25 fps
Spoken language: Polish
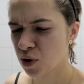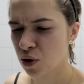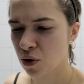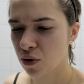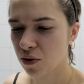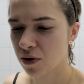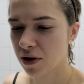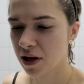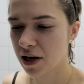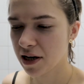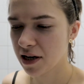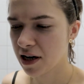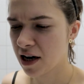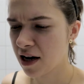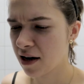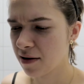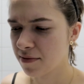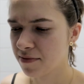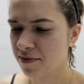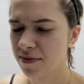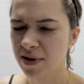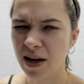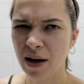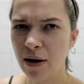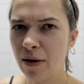Trudna gra,
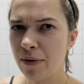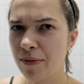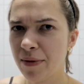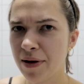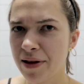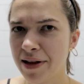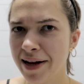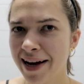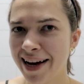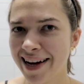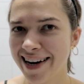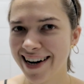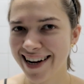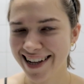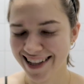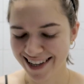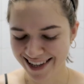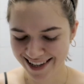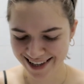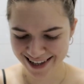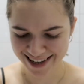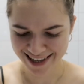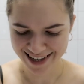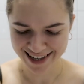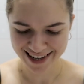ja nie dała rady.
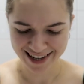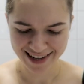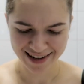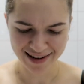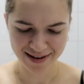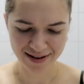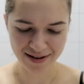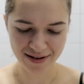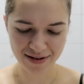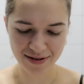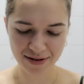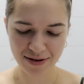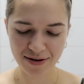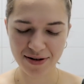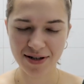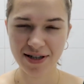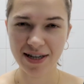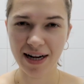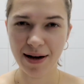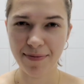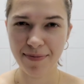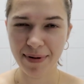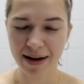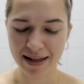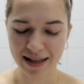No to
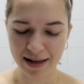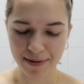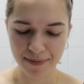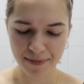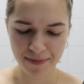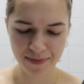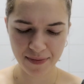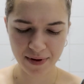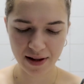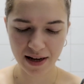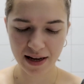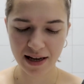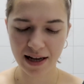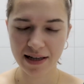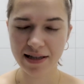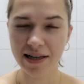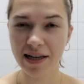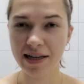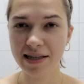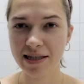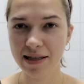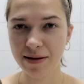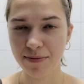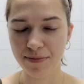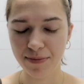trzeba padem. Ja nie
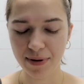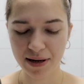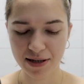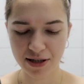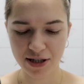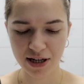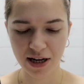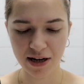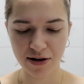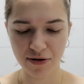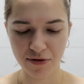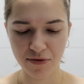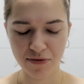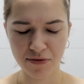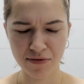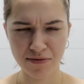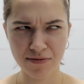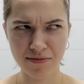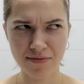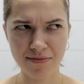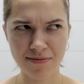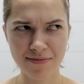jestem padziarą.